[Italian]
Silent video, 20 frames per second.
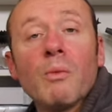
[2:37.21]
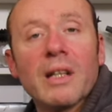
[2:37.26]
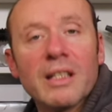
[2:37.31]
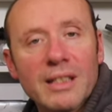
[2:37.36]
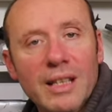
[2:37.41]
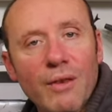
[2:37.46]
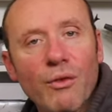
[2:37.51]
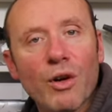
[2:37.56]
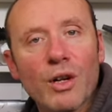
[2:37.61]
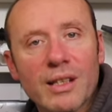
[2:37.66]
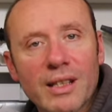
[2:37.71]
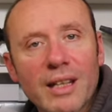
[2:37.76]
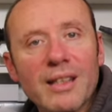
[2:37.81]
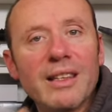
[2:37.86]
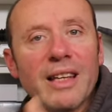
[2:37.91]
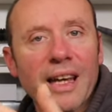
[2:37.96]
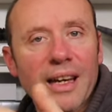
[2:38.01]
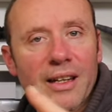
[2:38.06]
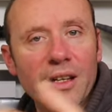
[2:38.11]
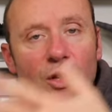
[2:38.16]
ma stavolta
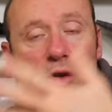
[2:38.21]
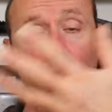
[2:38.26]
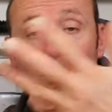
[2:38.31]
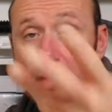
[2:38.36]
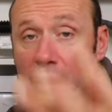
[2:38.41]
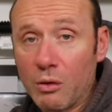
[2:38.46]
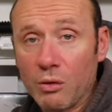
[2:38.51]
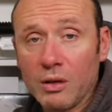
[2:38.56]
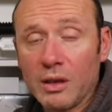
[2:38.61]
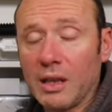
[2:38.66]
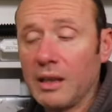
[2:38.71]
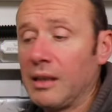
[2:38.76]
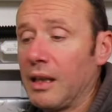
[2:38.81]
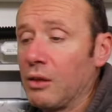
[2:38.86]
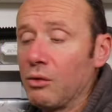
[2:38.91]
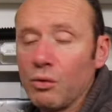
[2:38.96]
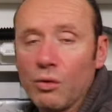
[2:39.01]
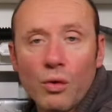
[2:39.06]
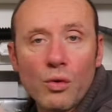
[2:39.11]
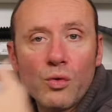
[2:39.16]
il tecnico mi ha
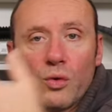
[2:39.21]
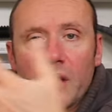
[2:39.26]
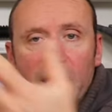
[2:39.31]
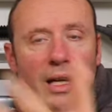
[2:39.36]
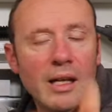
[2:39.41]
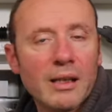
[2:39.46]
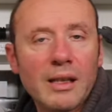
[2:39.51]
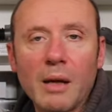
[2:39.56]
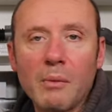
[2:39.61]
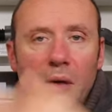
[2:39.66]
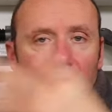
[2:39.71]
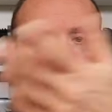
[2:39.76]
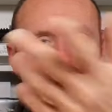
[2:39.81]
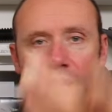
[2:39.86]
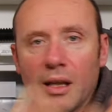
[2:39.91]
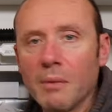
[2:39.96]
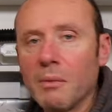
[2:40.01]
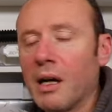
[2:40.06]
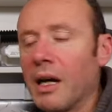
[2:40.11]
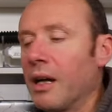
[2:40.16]
contattato, non lui
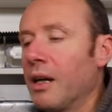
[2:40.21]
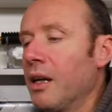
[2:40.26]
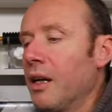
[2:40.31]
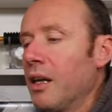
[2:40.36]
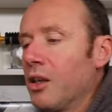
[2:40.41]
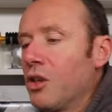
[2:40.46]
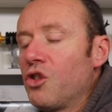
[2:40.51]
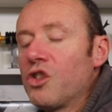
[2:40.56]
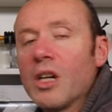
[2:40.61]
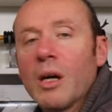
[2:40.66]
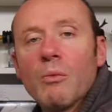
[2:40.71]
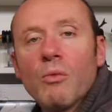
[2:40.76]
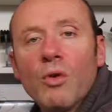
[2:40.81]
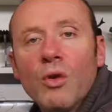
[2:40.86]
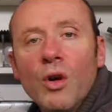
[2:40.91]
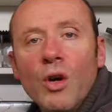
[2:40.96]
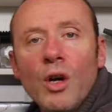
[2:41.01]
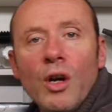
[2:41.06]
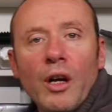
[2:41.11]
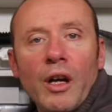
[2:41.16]
direttamente, ma
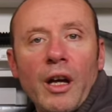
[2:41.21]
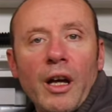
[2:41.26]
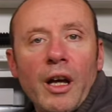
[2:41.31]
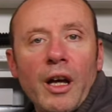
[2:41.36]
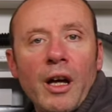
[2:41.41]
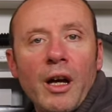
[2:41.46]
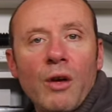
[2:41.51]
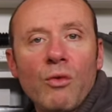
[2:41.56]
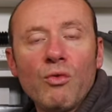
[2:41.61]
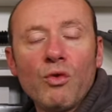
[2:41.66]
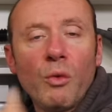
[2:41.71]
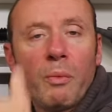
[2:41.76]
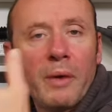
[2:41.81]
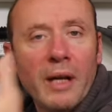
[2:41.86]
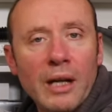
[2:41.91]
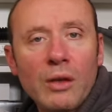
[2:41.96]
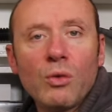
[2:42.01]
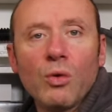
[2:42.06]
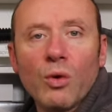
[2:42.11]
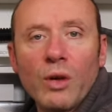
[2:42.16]
diciamo eh, un
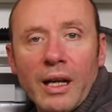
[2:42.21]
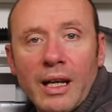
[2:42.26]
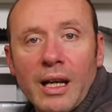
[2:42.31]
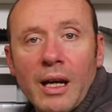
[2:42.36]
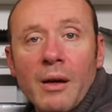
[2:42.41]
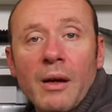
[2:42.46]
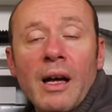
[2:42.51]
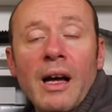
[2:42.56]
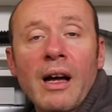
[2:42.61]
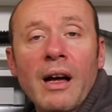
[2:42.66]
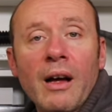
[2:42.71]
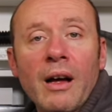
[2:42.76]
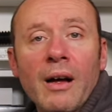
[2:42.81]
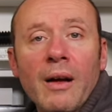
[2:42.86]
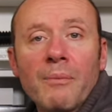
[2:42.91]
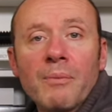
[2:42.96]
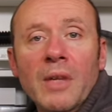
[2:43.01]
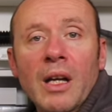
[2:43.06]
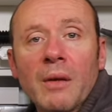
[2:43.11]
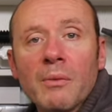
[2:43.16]
operatore che
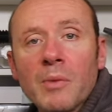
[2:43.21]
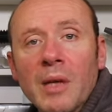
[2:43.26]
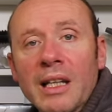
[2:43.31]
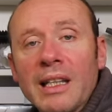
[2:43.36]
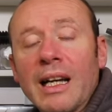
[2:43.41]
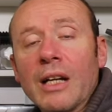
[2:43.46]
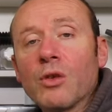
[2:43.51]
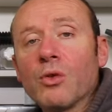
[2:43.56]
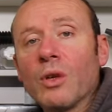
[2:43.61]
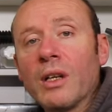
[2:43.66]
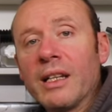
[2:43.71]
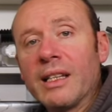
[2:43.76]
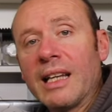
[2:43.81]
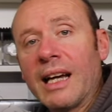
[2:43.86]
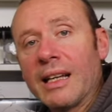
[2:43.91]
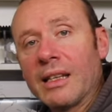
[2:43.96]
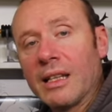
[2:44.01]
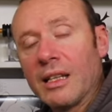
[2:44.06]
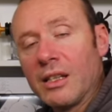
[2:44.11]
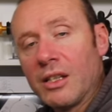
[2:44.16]
ha, ha, mi ha dato le
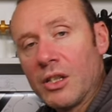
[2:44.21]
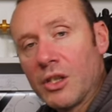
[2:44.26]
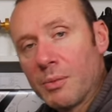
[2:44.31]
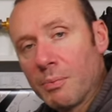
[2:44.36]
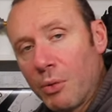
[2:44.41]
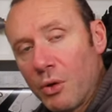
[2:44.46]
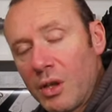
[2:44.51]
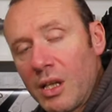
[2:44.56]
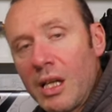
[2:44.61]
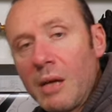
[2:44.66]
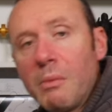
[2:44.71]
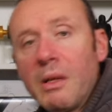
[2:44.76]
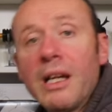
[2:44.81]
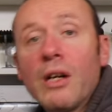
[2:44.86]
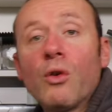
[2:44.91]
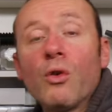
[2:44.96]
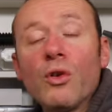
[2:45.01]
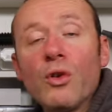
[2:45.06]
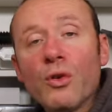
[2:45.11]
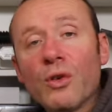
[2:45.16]
date disponibili
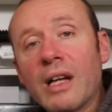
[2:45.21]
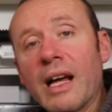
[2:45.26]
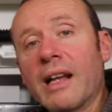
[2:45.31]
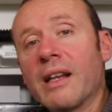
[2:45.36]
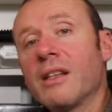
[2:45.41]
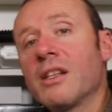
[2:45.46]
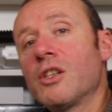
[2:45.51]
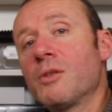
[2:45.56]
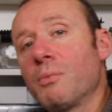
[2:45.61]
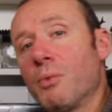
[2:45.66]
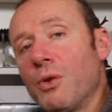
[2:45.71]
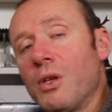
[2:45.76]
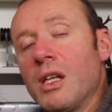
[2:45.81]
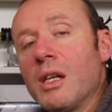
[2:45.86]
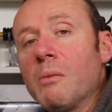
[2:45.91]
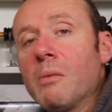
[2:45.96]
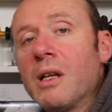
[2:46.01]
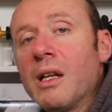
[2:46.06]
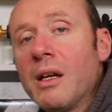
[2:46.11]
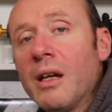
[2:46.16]
con gli orari
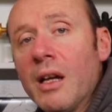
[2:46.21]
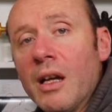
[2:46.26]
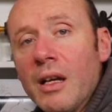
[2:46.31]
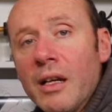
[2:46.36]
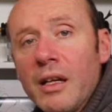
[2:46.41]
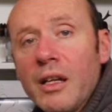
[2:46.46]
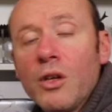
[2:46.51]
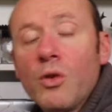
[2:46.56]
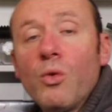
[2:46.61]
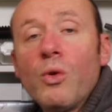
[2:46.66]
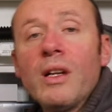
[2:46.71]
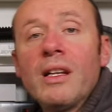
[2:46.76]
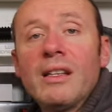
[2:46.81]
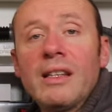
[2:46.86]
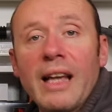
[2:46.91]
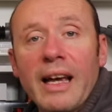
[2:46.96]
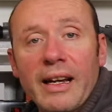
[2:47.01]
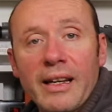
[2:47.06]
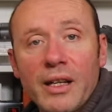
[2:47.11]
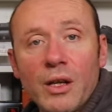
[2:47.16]
disponibili in cui il
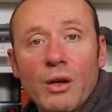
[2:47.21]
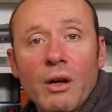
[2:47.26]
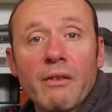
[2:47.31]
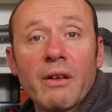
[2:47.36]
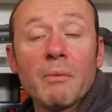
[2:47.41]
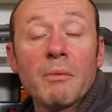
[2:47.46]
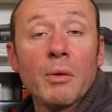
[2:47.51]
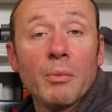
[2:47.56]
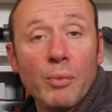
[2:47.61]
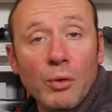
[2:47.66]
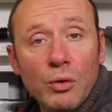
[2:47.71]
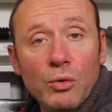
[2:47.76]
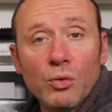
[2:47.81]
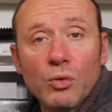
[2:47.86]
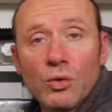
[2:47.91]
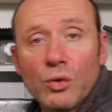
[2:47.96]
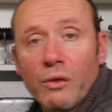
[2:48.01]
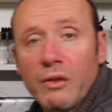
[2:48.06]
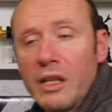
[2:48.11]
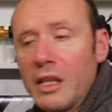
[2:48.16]
tecnico avrebbe
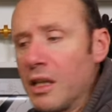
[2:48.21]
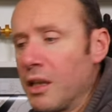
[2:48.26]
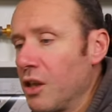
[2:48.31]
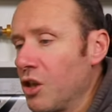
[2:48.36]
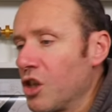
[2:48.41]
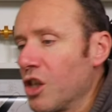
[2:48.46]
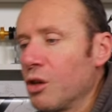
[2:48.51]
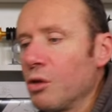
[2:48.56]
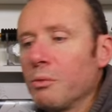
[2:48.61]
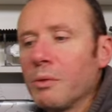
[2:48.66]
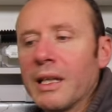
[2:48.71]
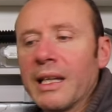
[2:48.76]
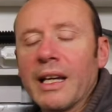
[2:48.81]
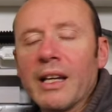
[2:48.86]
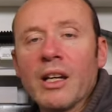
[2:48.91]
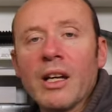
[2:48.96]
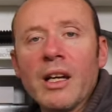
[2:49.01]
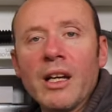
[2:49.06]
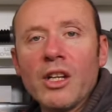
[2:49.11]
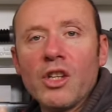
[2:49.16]
potuto venire dicendomi
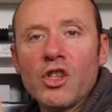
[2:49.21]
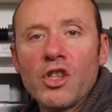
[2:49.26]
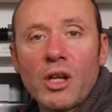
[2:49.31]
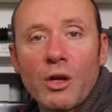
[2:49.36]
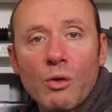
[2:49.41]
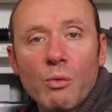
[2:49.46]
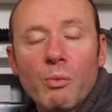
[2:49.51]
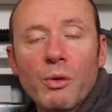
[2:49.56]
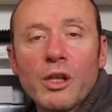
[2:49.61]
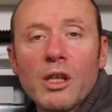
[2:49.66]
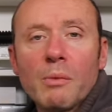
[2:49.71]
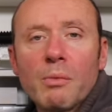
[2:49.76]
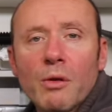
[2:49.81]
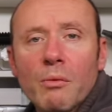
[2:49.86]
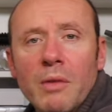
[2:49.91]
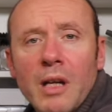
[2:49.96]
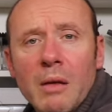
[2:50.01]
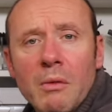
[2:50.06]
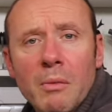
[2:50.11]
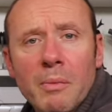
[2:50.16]
che c'erano un po' di
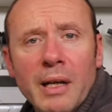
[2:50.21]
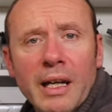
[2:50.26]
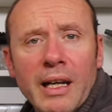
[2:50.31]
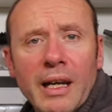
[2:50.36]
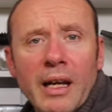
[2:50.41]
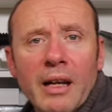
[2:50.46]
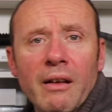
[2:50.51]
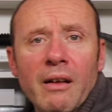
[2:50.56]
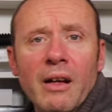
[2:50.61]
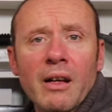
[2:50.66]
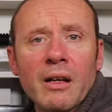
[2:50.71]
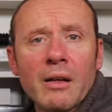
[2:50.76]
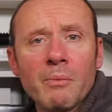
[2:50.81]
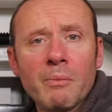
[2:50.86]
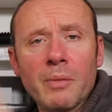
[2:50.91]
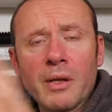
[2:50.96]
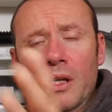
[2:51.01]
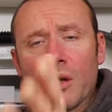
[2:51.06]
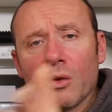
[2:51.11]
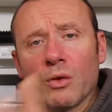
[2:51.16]
problemi perché era il
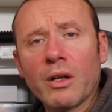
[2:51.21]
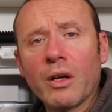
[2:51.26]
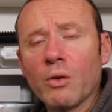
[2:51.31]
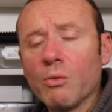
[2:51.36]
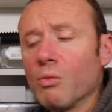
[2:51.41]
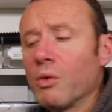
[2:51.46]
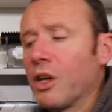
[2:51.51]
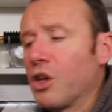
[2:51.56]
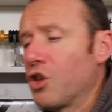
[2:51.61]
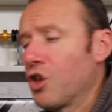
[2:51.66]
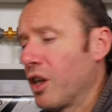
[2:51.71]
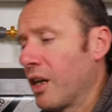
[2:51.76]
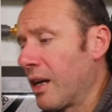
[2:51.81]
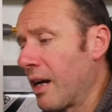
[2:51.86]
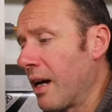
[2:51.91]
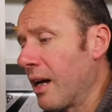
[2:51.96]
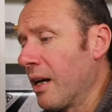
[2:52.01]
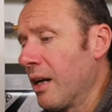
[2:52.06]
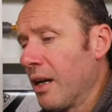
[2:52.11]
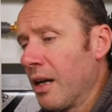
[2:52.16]
periodo che comunque
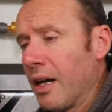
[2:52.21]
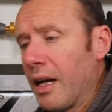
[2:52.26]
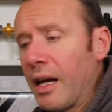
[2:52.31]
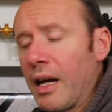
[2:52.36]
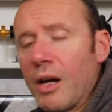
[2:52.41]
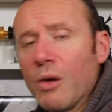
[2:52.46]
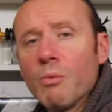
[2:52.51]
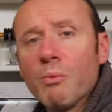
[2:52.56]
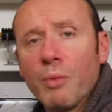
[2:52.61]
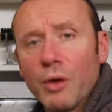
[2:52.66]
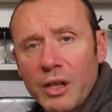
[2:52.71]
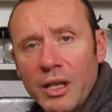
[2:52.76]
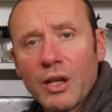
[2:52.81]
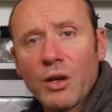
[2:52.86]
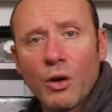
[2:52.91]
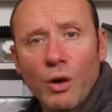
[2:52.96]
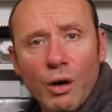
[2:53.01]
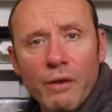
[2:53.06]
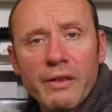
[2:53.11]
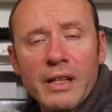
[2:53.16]
c'era eh, un po' di
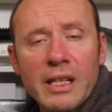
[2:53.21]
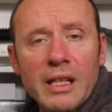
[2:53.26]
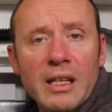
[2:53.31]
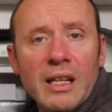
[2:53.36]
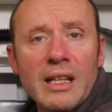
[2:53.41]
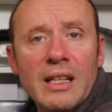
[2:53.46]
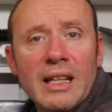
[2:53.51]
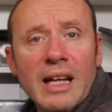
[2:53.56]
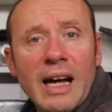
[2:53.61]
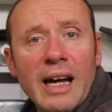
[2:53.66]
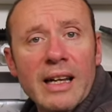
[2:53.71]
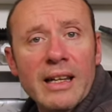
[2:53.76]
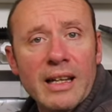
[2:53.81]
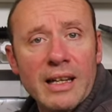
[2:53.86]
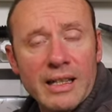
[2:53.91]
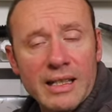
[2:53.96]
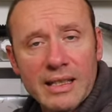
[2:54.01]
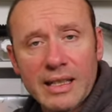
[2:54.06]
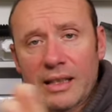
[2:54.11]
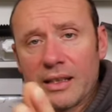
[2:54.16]
covid in
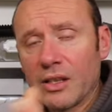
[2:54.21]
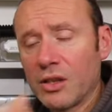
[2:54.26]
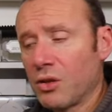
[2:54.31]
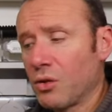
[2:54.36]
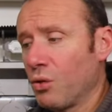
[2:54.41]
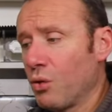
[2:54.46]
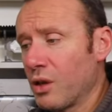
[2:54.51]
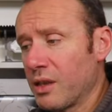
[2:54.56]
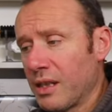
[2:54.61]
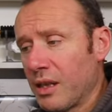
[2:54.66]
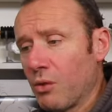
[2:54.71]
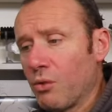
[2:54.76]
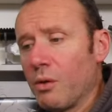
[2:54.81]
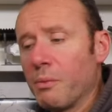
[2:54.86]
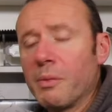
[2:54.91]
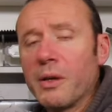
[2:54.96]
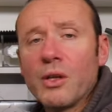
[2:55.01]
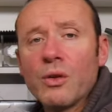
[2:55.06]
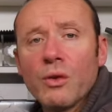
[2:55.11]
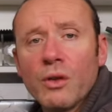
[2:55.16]
Italia l'estate scorsa, in
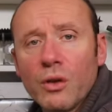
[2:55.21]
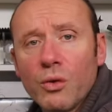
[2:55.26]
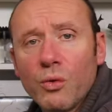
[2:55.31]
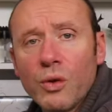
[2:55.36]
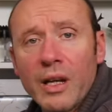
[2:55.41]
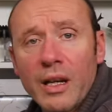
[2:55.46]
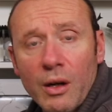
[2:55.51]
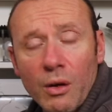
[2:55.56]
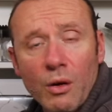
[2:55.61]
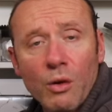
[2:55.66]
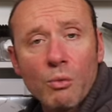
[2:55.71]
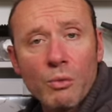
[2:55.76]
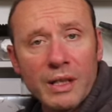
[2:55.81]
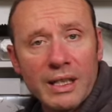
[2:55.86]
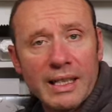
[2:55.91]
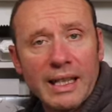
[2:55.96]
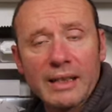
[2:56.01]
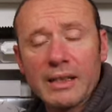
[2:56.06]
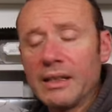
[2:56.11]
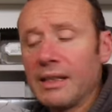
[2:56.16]
quel periodo in cui erano
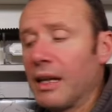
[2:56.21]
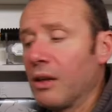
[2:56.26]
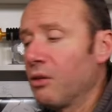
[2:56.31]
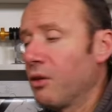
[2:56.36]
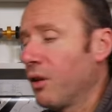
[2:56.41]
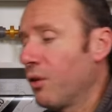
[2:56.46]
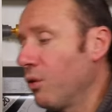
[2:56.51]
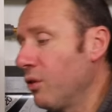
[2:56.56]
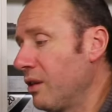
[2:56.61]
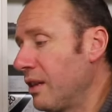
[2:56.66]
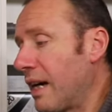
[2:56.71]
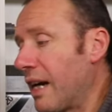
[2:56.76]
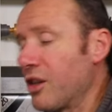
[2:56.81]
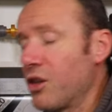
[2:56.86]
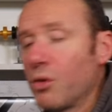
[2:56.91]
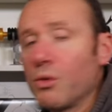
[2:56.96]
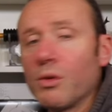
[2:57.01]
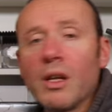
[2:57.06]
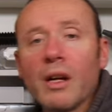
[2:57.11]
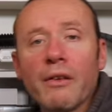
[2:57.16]
aumentati tanto i
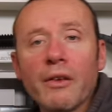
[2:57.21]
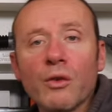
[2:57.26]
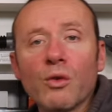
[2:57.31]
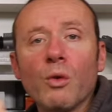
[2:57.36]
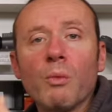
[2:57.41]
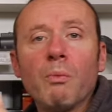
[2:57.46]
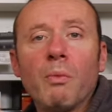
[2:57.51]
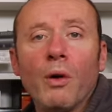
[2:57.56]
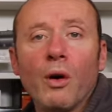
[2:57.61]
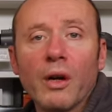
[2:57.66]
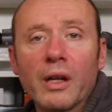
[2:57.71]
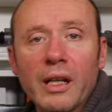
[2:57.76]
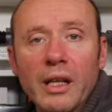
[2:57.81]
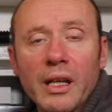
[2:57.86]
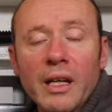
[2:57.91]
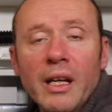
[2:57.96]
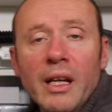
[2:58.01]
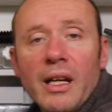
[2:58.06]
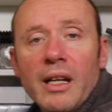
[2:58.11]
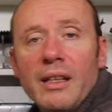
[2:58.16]
contagi, quindi avevano
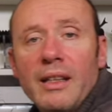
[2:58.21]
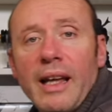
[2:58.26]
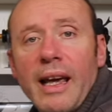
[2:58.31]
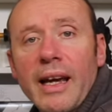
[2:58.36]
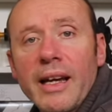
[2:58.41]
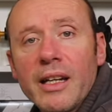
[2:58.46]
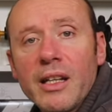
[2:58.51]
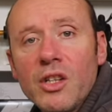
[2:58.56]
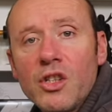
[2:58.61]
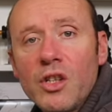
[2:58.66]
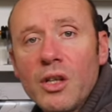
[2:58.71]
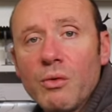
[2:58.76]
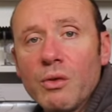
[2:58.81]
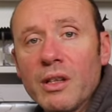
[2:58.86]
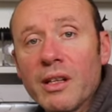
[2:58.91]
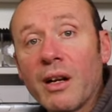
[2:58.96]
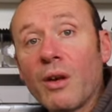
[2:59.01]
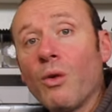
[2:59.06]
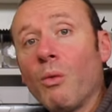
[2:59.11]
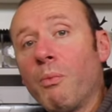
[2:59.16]
pochi tecnici,
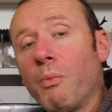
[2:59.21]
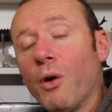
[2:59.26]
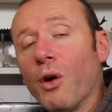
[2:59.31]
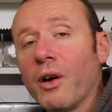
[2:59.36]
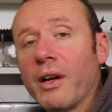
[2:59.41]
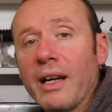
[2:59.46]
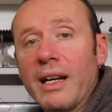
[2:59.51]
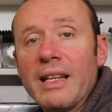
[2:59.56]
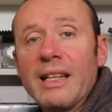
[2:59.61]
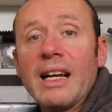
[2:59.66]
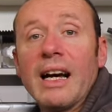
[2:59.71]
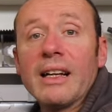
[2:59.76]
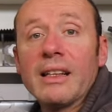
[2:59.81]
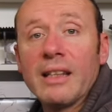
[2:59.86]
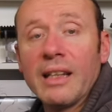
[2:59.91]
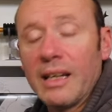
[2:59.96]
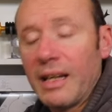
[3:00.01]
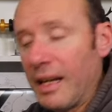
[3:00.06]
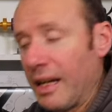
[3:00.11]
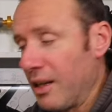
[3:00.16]
quindi erano poche le
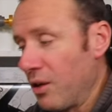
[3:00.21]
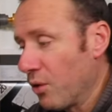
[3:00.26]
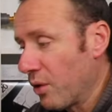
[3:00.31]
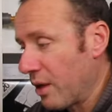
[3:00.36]
date e gli